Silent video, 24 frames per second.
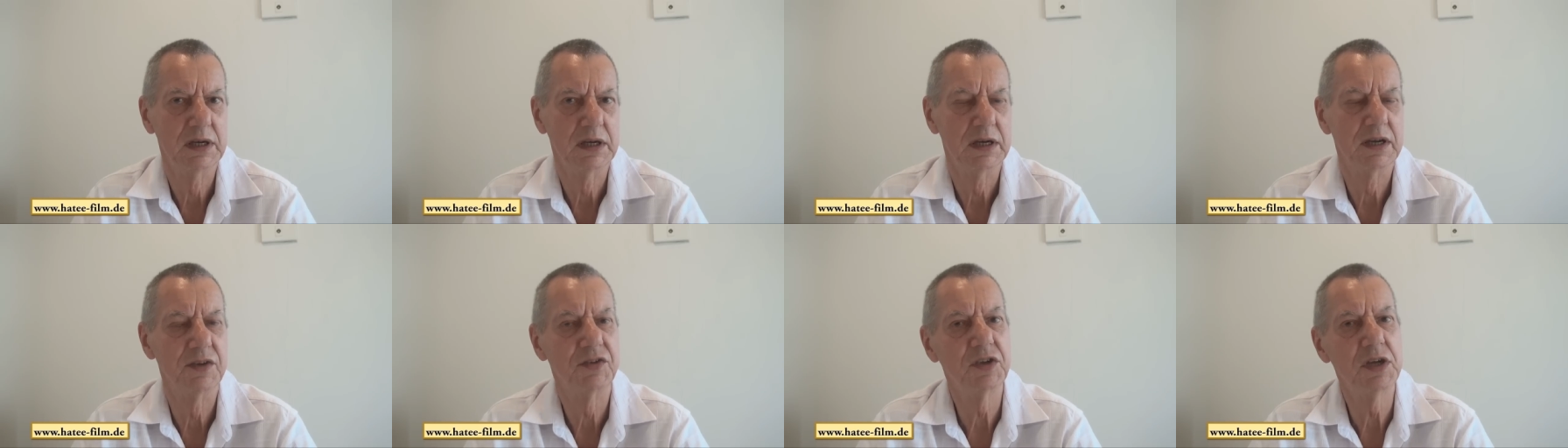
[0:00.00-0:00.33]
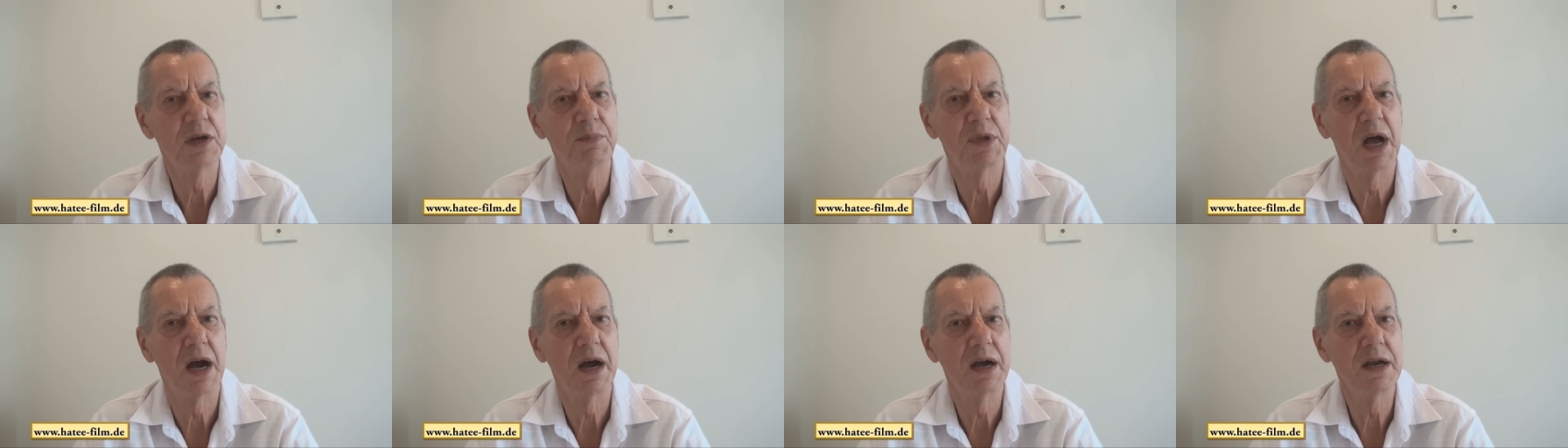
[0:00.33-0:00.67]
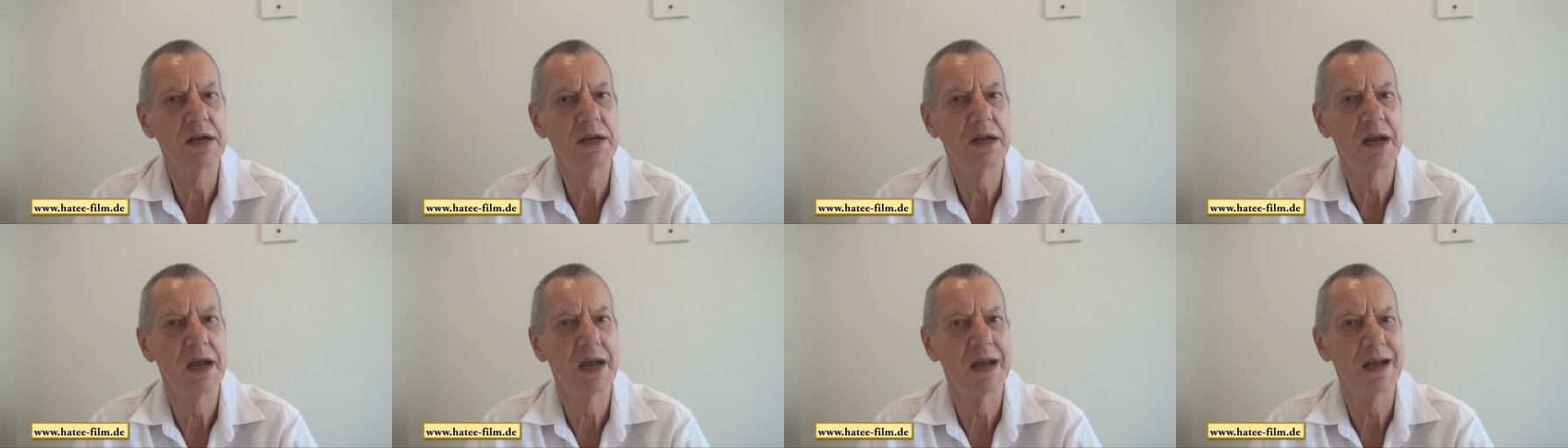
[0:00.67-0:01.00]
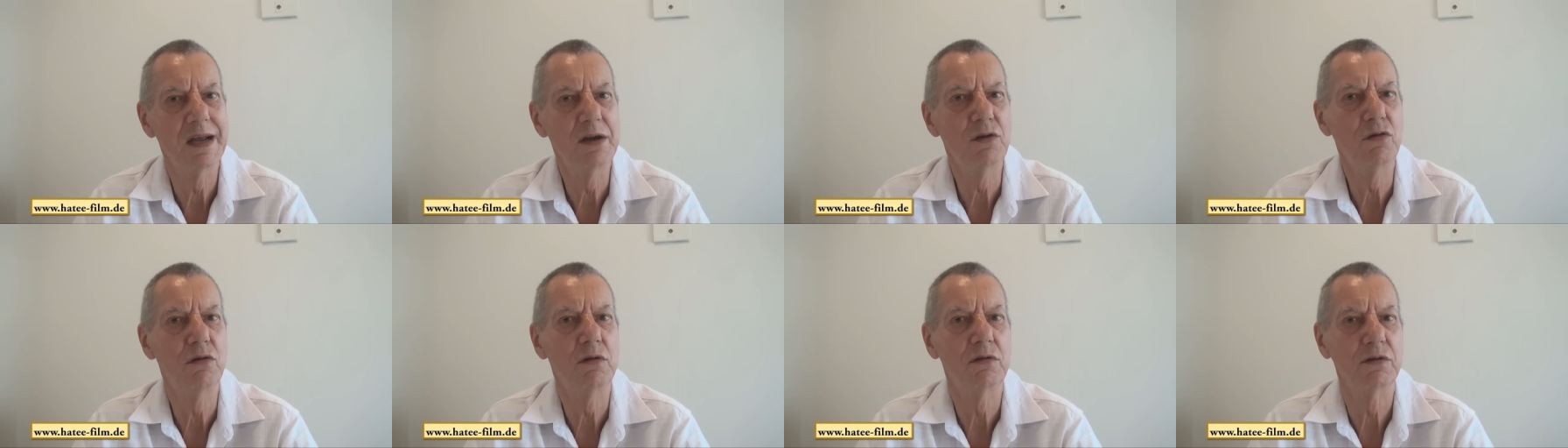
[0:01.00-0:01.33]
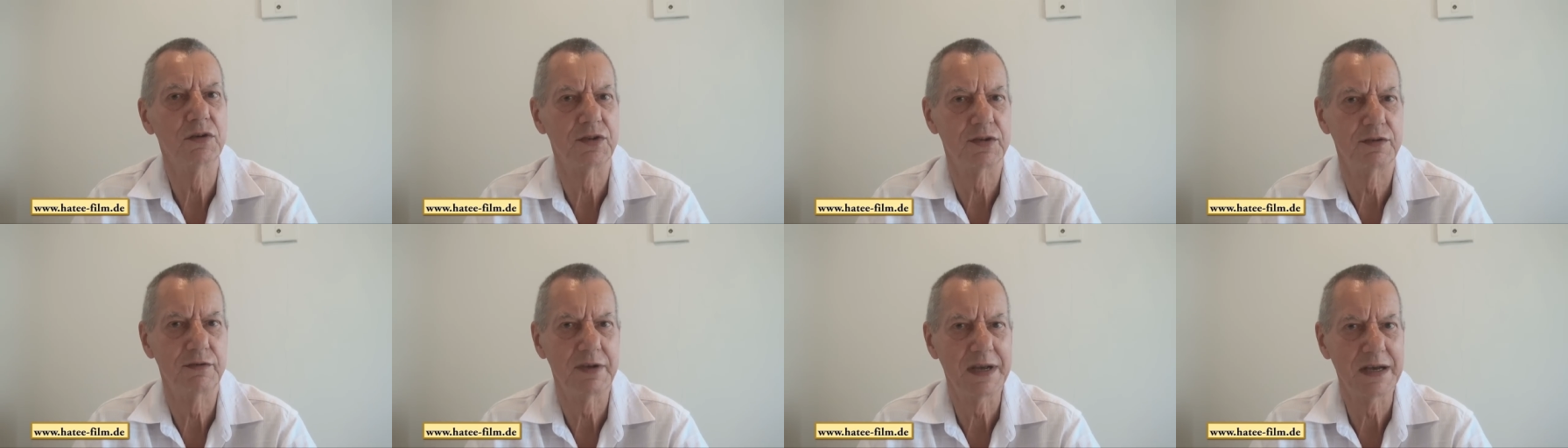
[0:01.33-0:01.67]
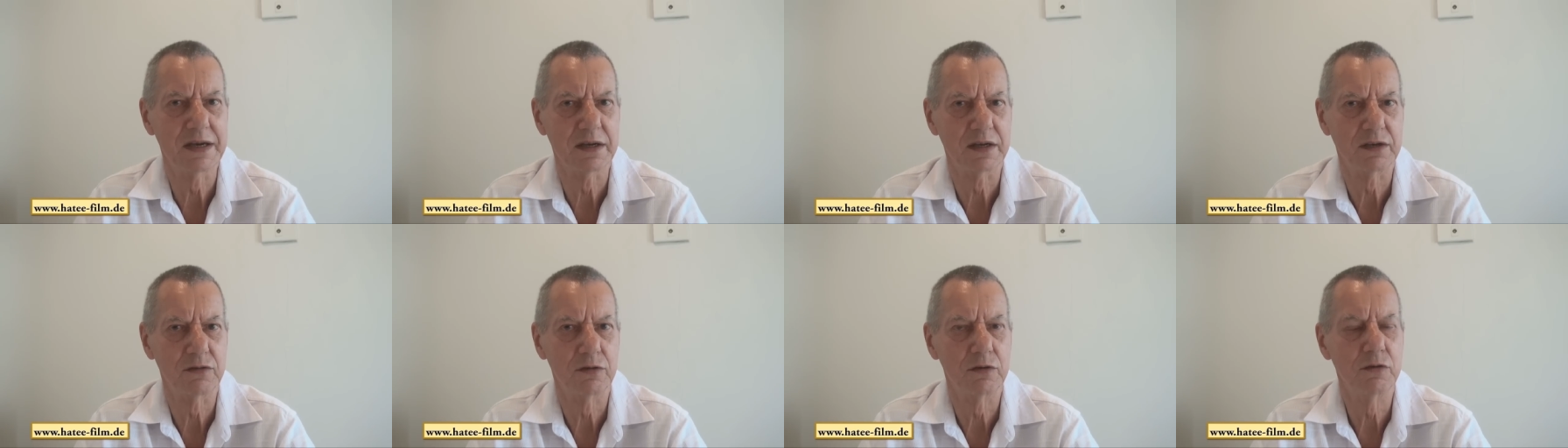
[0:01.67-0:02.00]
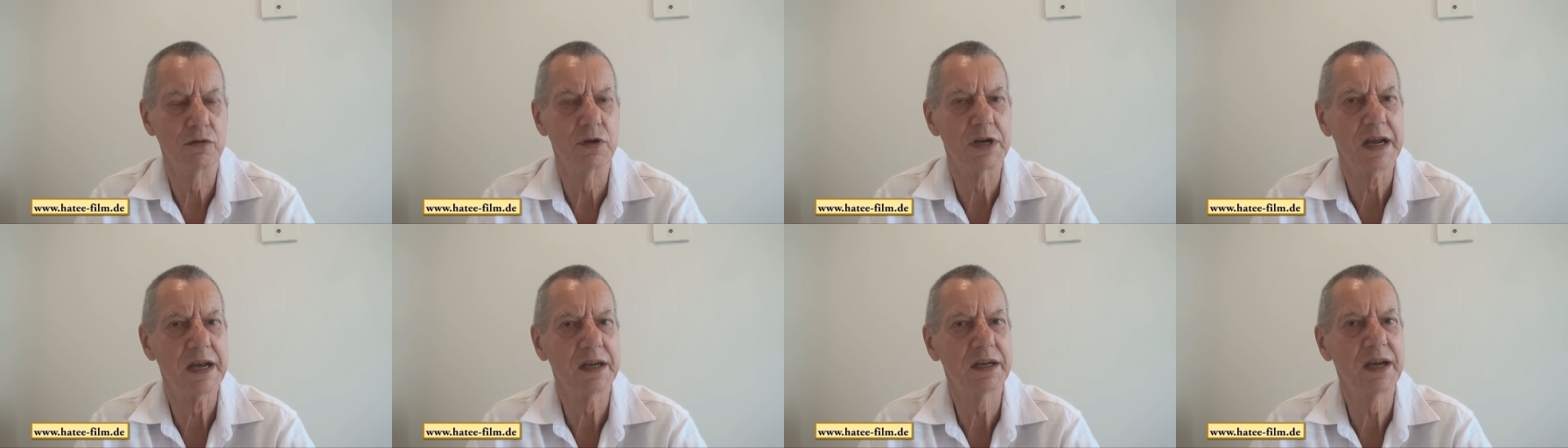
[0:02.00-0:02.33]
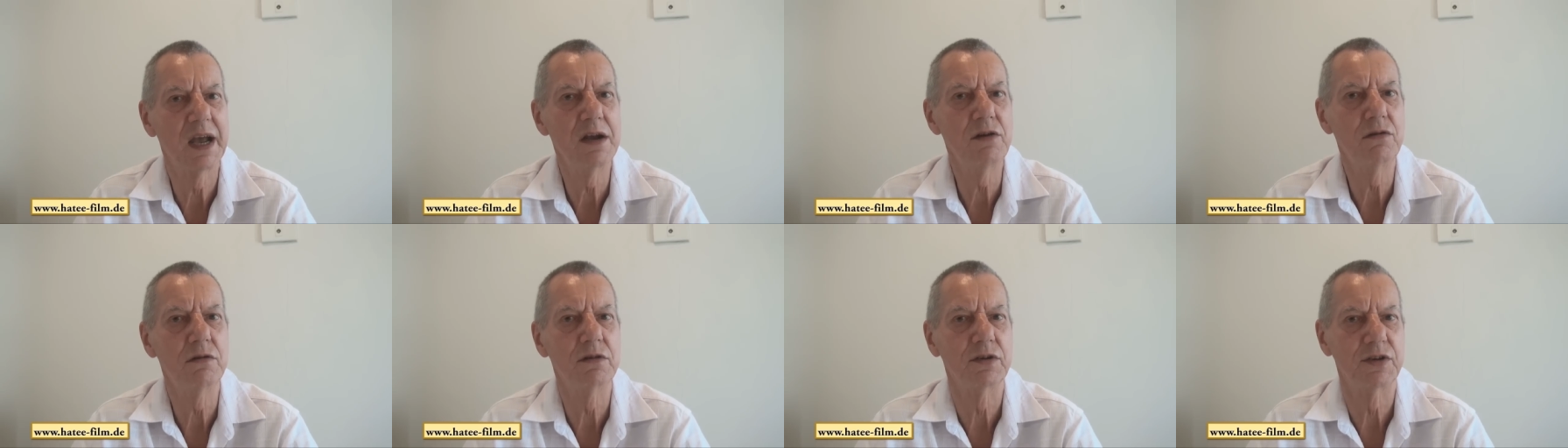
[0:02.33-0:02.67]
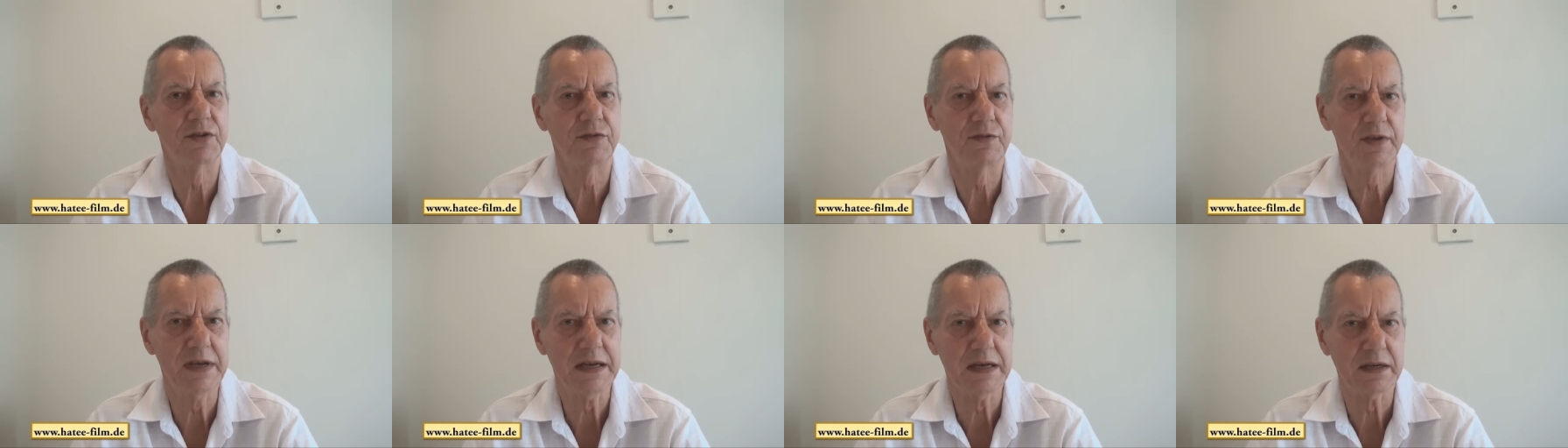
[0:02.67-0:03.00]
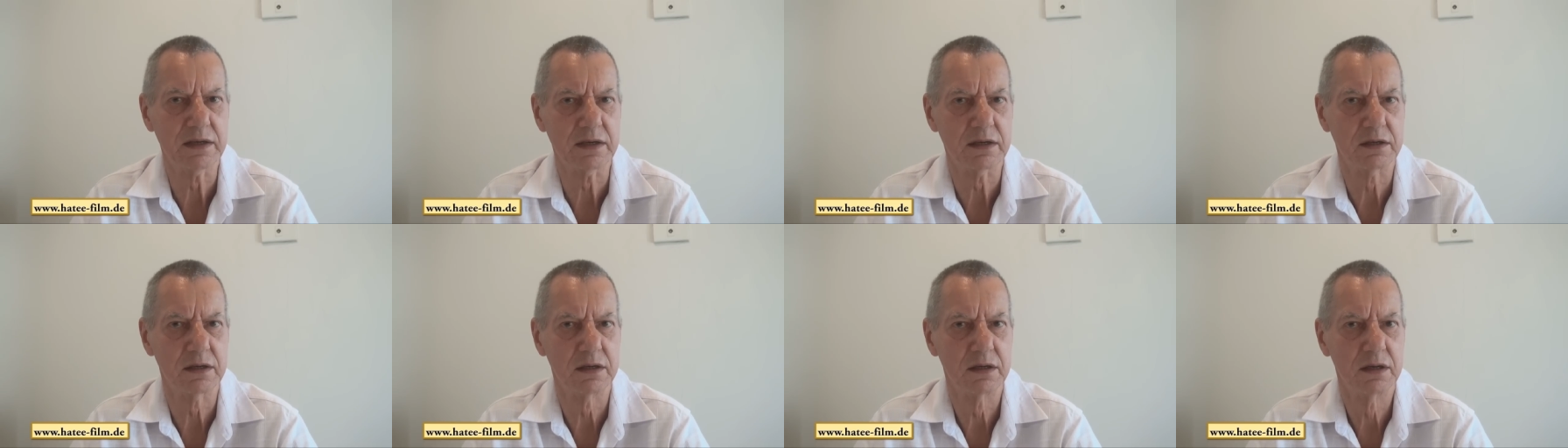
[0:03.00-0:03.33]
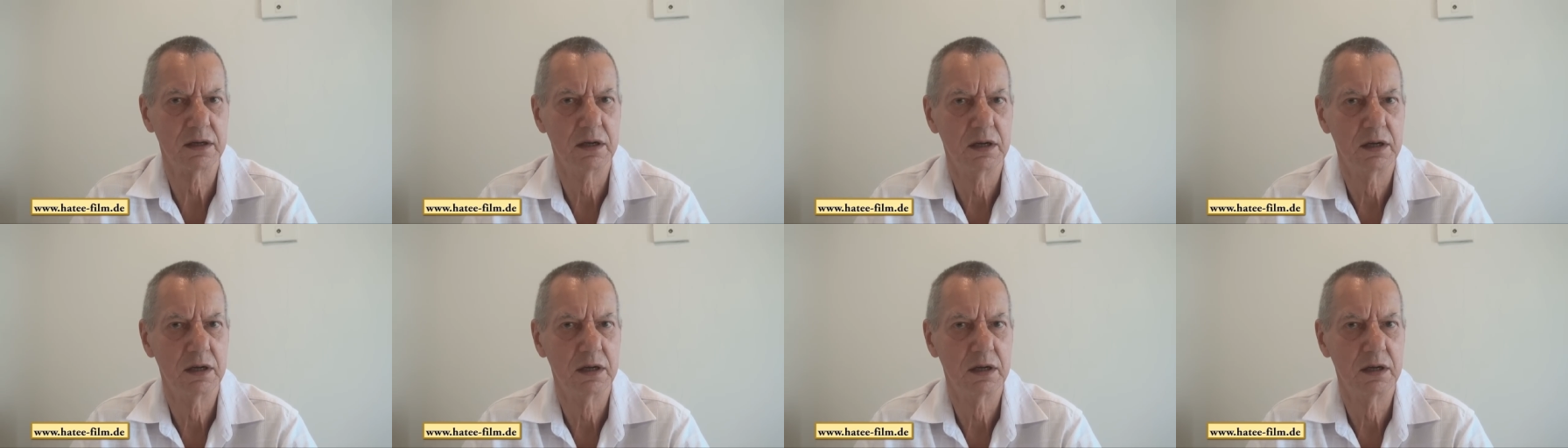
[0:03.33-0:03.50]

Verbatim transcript: Es gibt einen Erinnerungswert und Erkennungswert.